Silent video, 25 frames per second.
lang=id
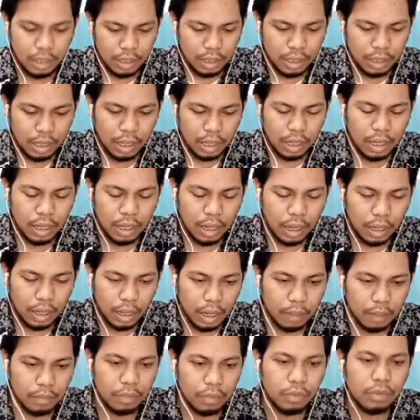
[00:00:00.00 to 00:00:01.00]
inilah
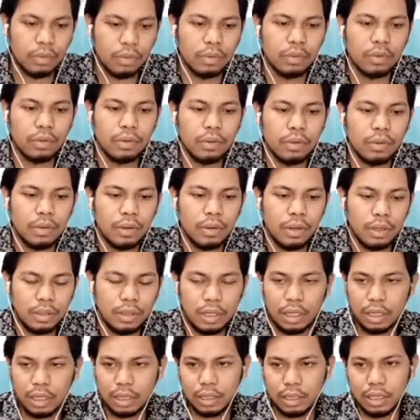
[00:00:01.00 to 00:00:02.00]
anakmu
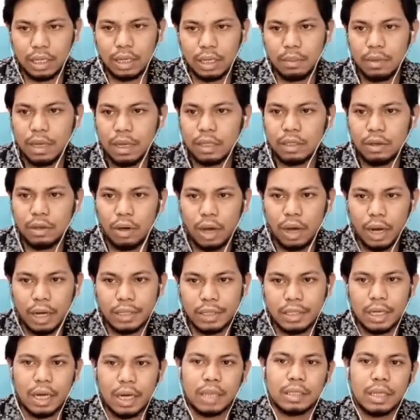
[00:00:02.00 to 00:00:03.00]
dan ketika dia melihat
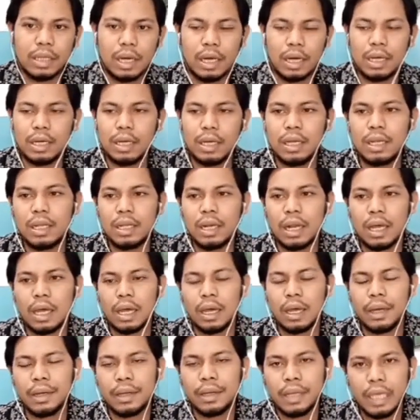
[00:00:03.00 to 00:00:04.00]
Yohanes dia katakan
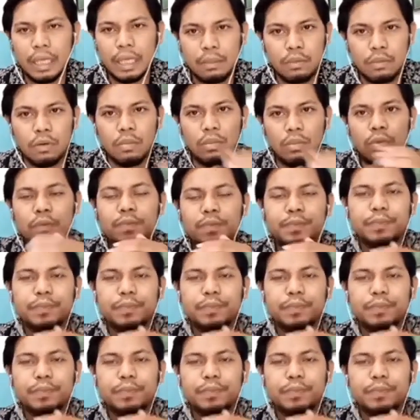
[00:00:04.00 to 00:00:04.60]
inilah ibu